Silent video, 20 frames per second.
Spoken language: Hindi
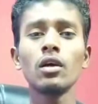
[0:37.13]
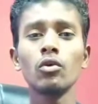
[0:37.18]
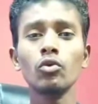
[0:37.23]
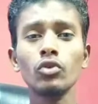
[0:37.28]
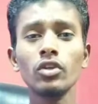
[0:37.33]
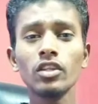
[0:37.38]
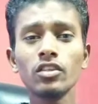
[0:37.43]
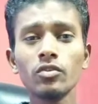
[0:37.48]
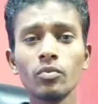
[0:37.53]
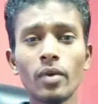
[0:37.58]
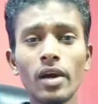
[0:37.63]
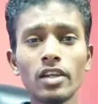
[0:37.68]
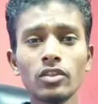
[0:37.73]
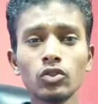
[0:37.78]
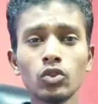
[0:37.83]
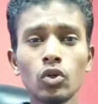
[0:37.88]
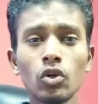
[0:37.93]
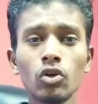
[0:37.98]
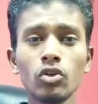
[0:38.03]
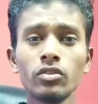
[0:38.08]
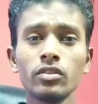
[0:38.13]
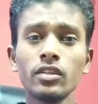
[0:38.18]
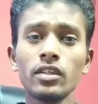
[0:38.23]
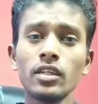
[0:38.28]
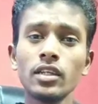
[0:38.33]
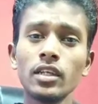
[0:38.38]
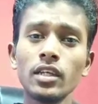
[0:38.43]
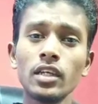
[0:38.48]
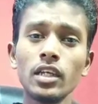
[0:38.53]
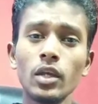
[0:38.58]
19 मार्च को
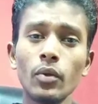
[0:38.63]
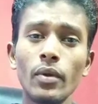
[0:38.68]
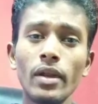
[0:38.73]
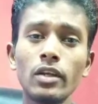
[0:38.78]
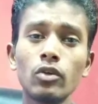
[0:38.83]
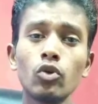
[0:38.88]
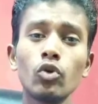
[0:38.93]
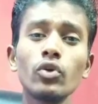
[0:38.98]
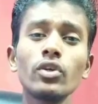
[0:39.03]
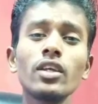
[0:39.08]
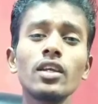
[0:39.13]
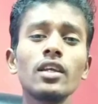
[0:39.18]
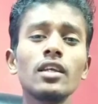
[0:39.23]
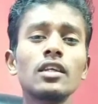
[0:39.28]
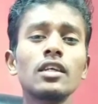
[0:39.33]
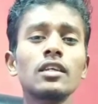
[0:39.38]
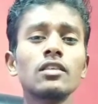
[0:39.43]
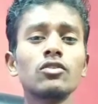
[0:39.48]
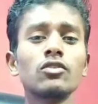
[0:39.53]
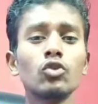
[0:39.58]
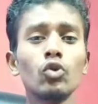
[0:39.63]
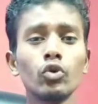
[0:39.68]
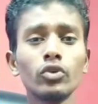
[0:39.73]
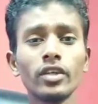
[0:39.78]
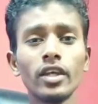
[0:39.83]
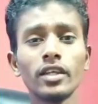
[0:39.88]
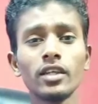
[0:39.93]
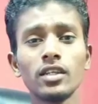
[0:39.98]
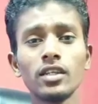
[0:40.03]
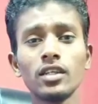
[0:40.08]
इसकी इवेंट होगी इस
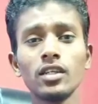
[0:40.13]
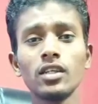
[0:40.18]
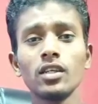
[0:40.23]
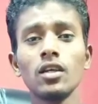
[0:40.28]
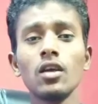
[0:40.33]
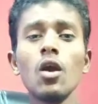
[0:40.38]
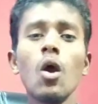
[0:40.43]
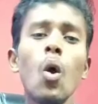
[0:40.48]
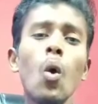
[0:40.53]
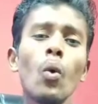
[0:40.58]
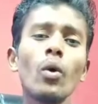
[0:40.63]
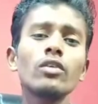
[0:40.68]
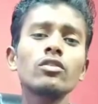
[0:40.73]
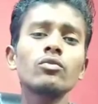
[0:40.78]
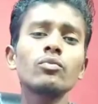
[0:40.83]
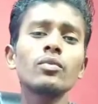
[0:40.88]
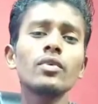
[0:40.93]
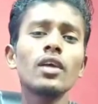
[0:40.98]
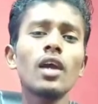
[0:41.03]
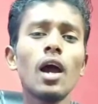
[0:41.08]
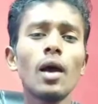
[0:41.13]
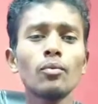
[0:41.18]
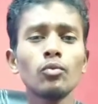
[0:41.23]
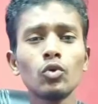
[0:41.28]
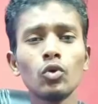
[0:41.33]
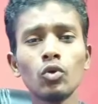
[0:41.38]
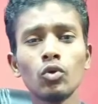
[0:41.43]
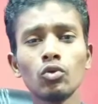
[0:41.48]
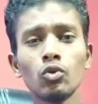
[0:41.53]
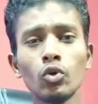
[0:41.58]
नोकिया की और इसमें
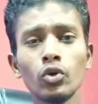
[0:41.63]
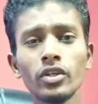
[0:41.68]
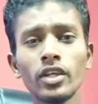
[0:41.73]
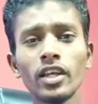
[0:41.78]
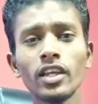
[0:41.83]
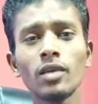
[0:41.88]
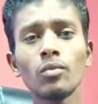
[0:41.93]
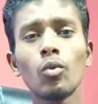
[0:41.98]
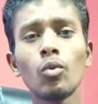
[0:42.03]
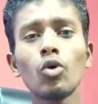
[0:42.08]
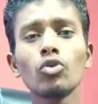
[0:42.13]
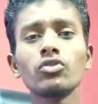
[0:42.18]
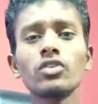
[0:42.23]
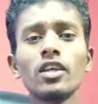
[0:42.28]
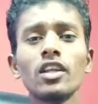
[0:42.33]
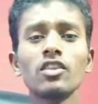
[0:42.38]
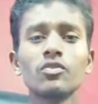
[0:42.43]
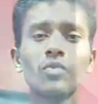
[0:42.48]
आपको नोकिया के बहुत सारे